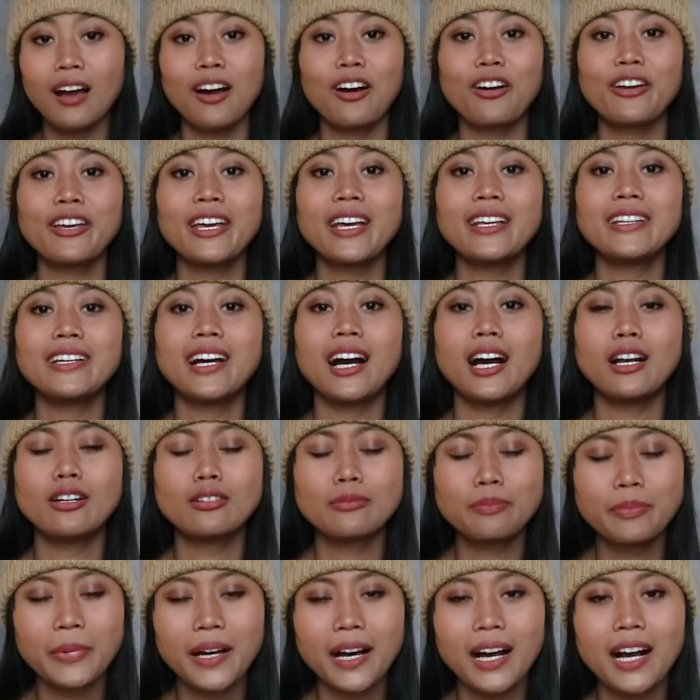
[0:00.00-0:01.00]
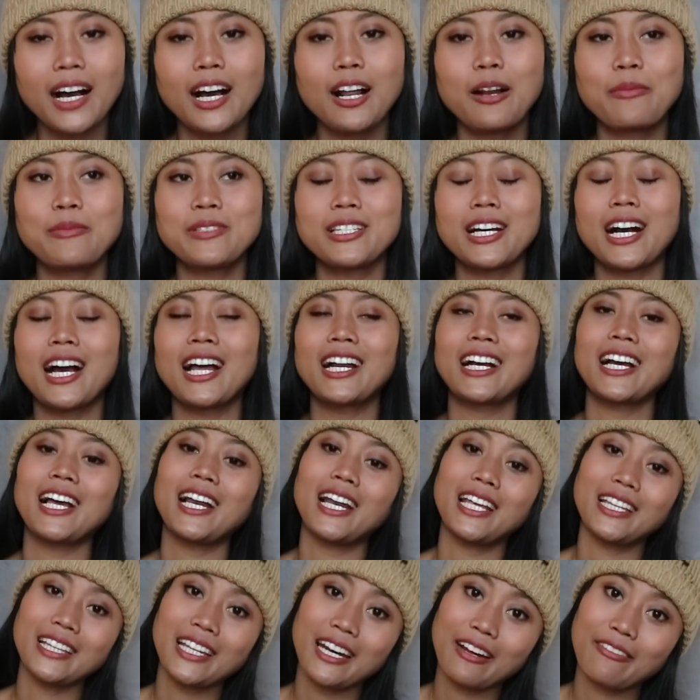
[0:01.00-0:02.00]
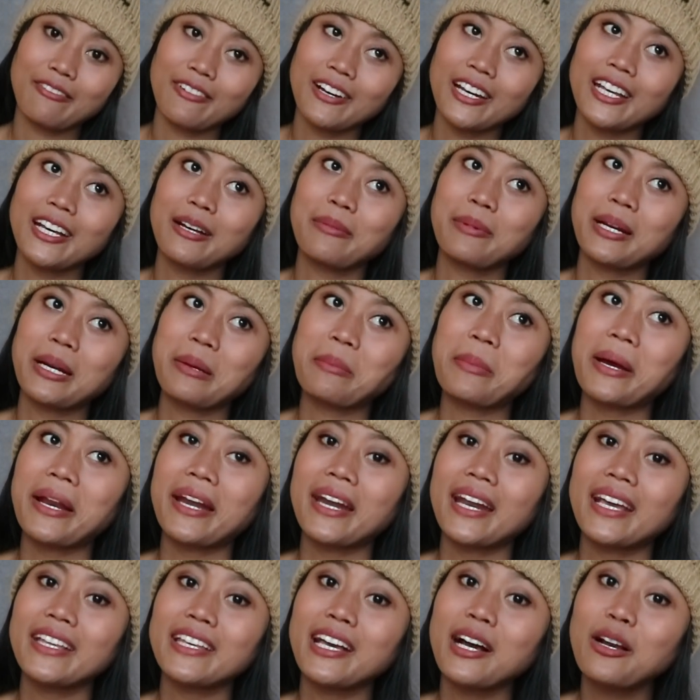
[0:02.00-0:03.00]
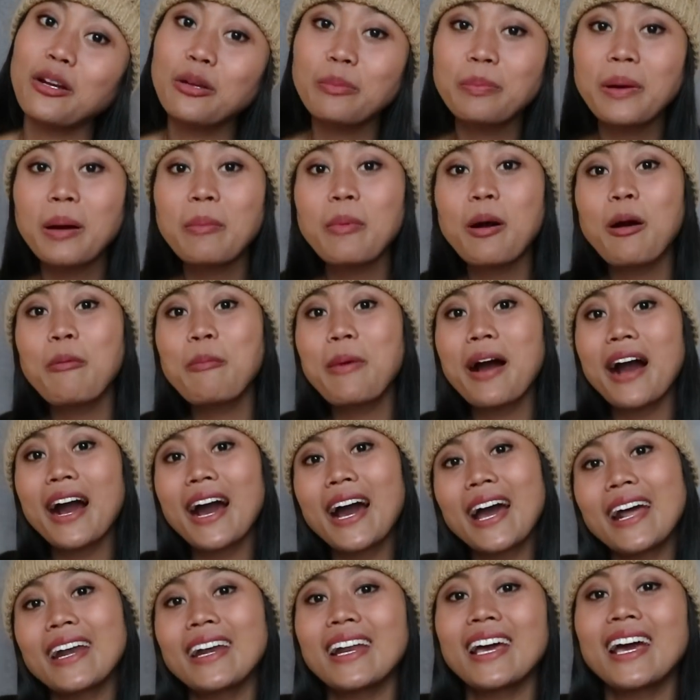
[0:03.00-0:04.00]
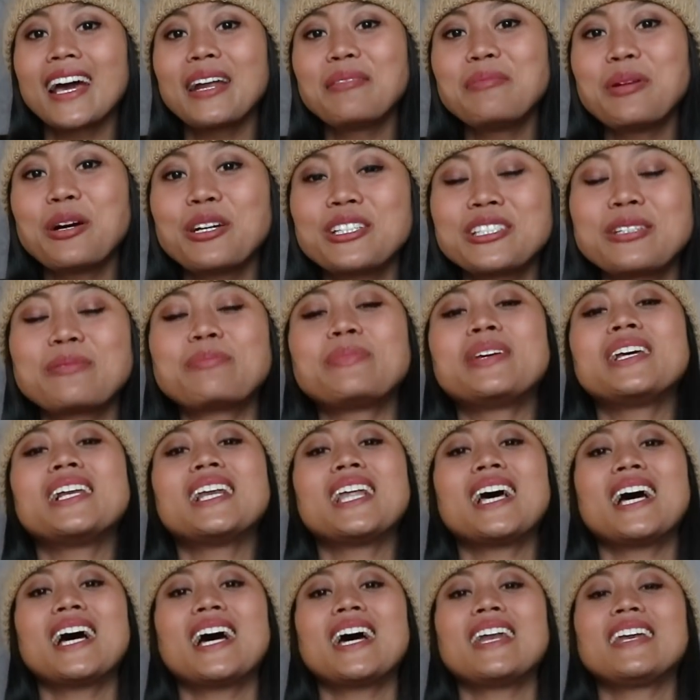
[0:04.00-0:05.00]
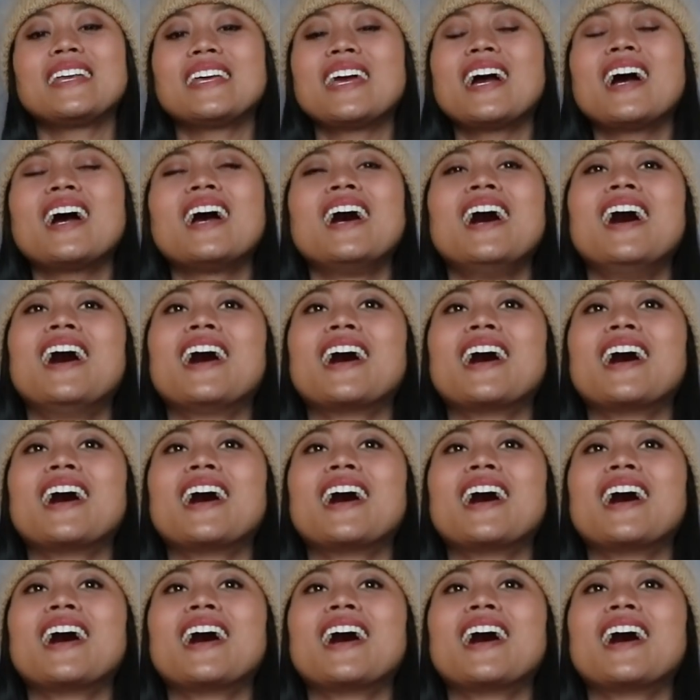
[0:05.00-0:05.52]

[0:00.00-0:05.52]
Oh iya jangan lupa kalau misalkan kalian traveling kemana-mana jangan lupa bawa makanan, bawa cemilan ya.